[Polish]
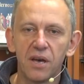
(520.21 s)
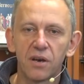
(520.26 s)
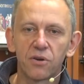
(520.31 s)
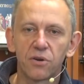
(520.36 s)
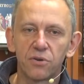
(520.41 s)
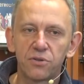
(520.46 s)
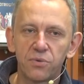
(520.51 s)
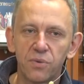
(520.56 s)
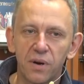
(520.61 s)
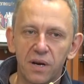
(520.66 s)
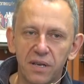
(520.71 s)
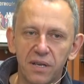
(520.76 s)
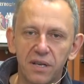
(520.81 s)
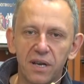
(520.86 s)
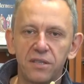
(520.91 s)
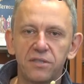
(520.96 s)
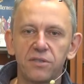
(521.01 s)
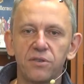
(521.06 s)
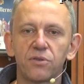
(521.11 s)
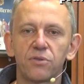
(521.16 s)
Kościół
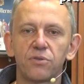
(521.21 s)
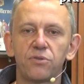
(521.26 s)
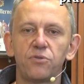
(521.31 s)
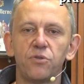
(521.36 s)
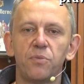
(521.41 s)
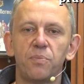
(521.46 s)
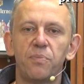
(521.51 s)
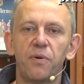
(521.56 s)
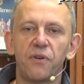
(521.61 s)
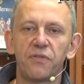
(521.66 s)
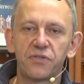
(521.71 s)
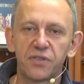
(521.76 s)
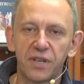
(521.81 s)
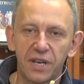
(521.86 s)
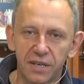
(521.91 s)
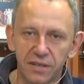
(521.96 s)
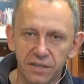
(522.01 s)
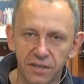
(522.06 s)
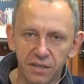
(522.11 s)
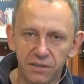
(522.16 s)
anglikański to kościół
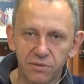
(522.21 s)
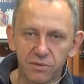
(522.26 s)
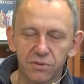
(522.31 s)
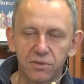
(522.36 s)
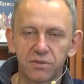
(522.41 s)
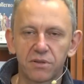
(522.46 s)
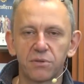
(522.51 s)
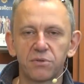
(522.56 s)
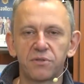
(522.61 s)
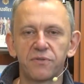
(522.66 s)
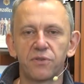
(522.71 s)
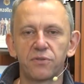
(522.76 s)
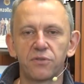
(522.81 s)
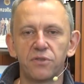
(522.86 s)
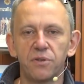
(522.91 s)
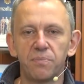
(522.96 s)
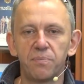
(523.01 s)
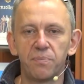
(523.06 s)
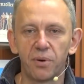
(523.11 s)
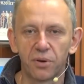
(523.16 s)
powszechny, który został
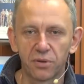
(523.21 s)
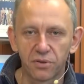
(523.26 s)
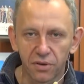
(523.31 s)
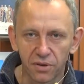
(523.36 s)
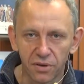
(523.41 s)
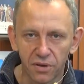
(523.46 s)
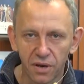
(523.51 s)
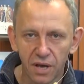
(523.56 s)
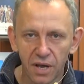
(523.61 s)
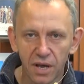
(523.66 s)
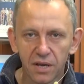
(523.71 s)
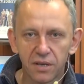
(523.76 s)
stworzony po to,